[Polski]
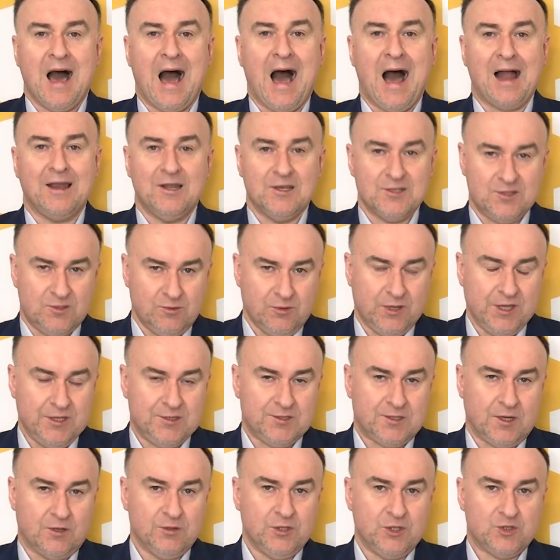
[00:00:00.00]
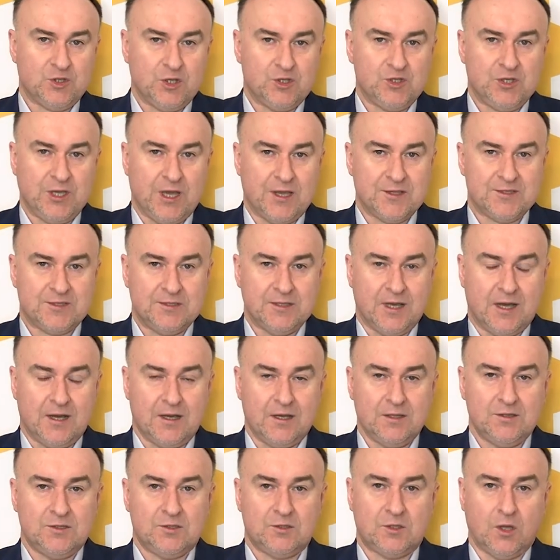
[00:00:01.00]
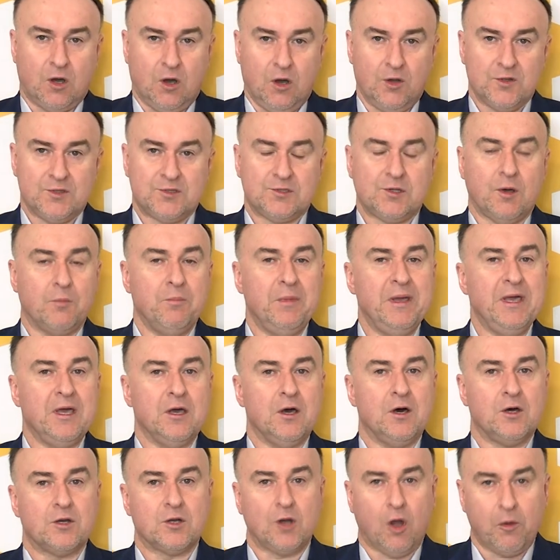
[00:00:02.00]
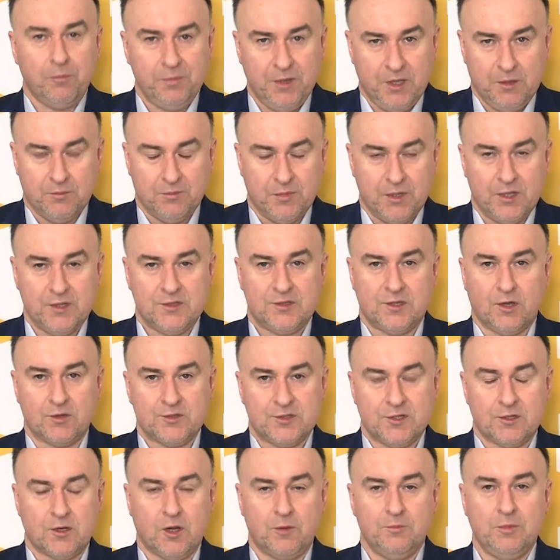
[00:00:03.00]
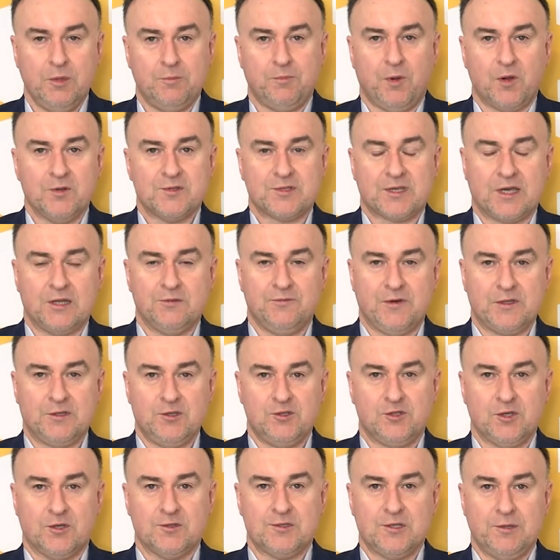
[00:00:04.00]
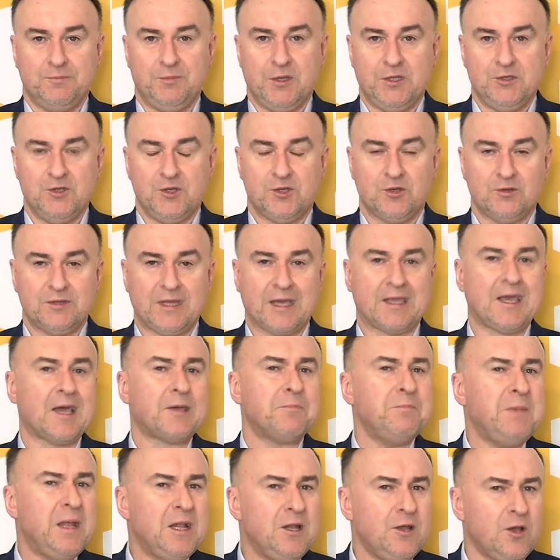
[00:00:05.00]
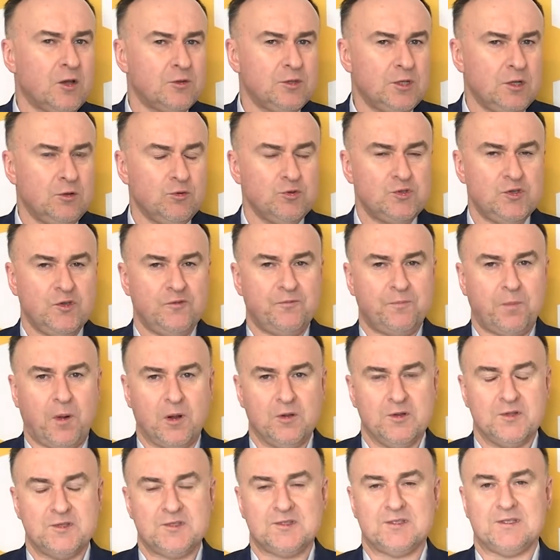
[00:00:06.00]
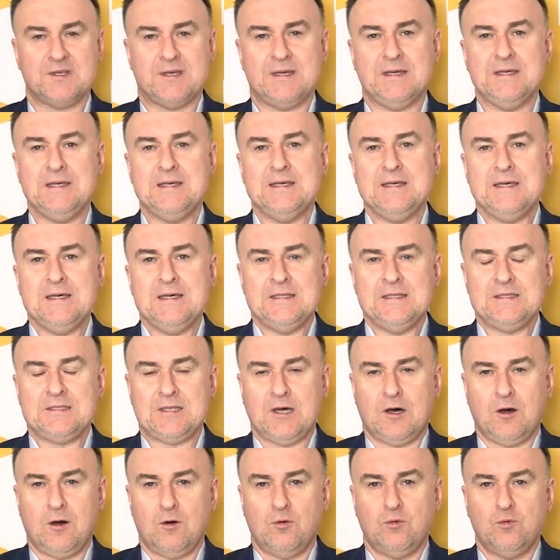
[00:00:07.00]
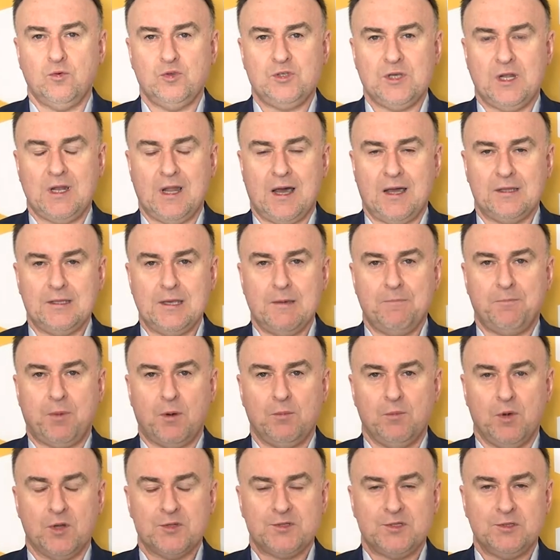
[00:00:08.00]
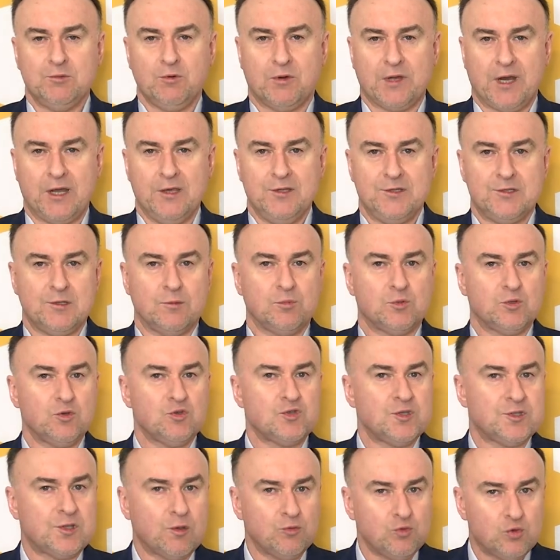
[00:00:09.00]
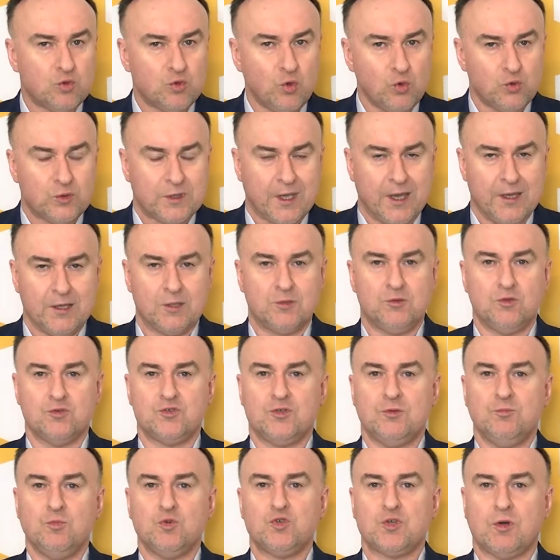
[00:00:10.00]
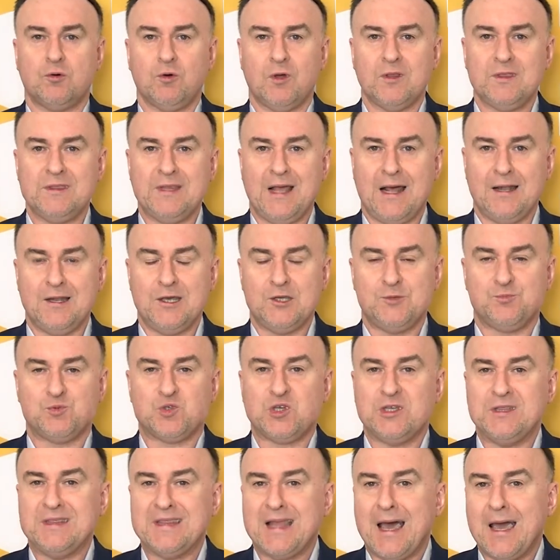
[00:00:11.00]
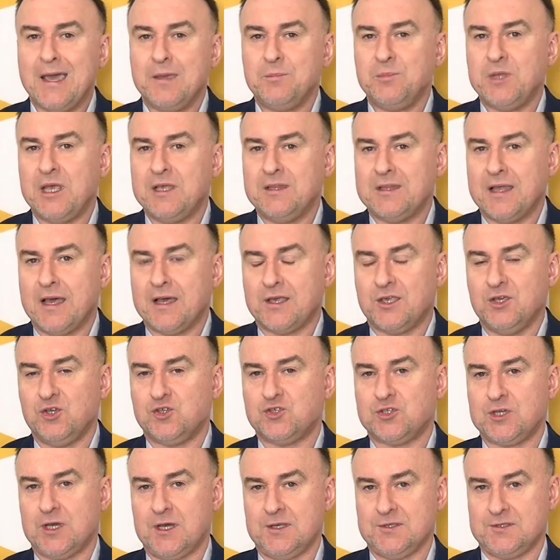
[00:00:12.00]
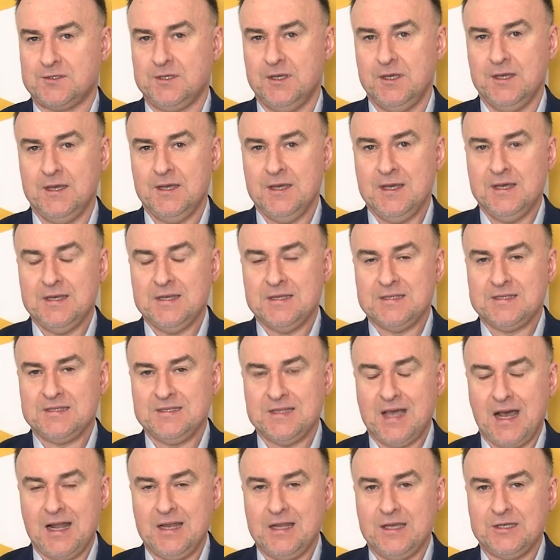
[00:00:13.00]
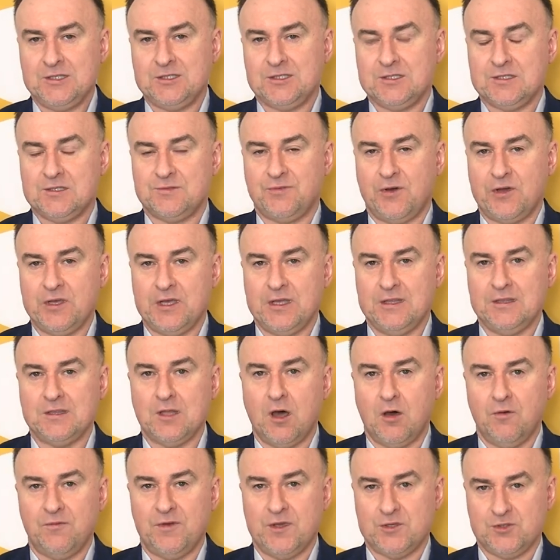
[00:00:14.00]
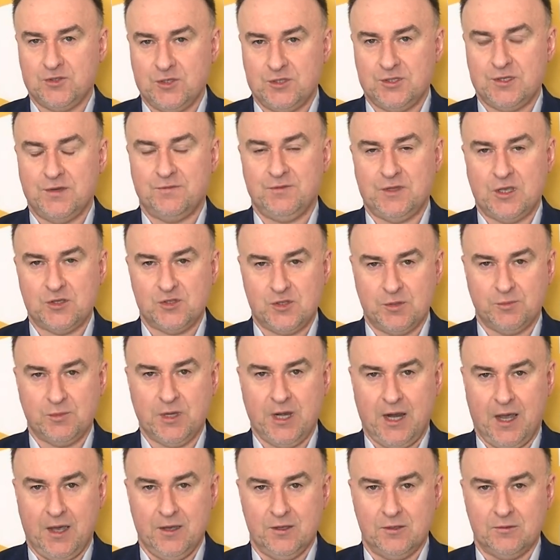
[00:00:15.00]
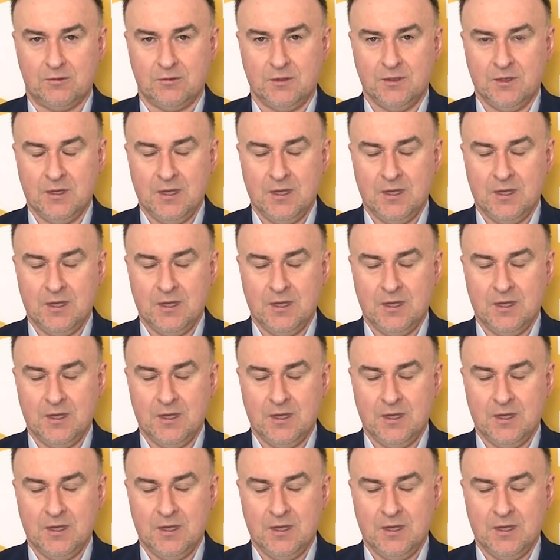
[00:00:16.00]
Ale z drugiej strony rzecz jasna, to co my robimy, to co robi Polska 2050, tak jak miliony ludzi w Polsce, to udzielanie pomocy Ukraińcom, którzy są tutaj, którzy muszą odnaleźć przynajmniej na jakiś czas, znaleźć swoje nowe życie w naszym kraju.